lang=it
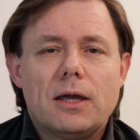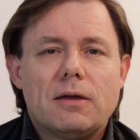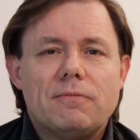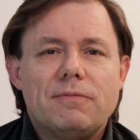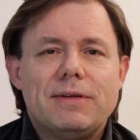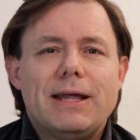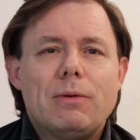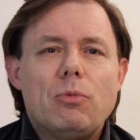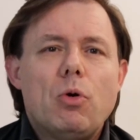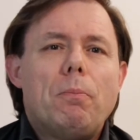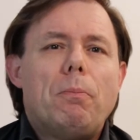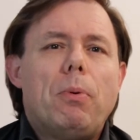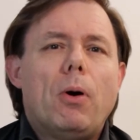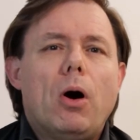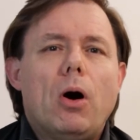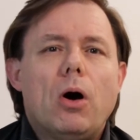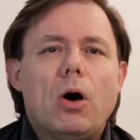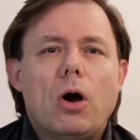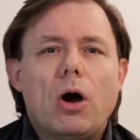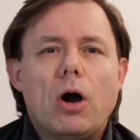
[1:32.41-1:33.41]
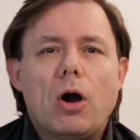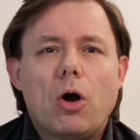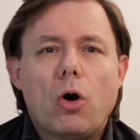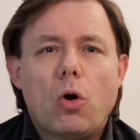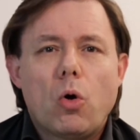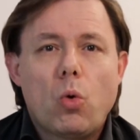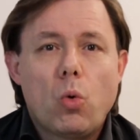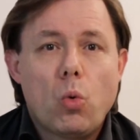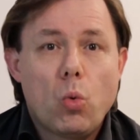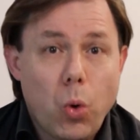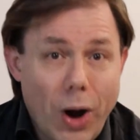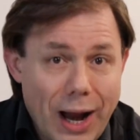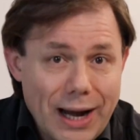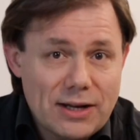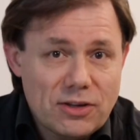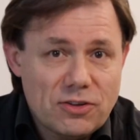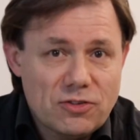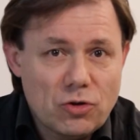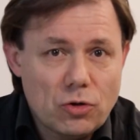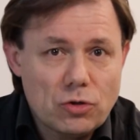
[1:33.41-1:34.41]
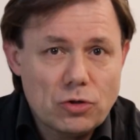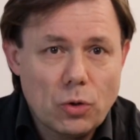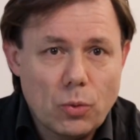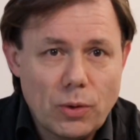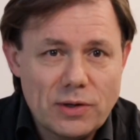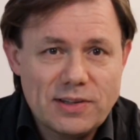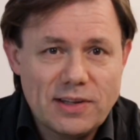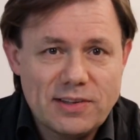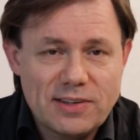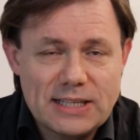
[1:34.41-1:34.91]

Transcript: Vediamo un po' quali sono queste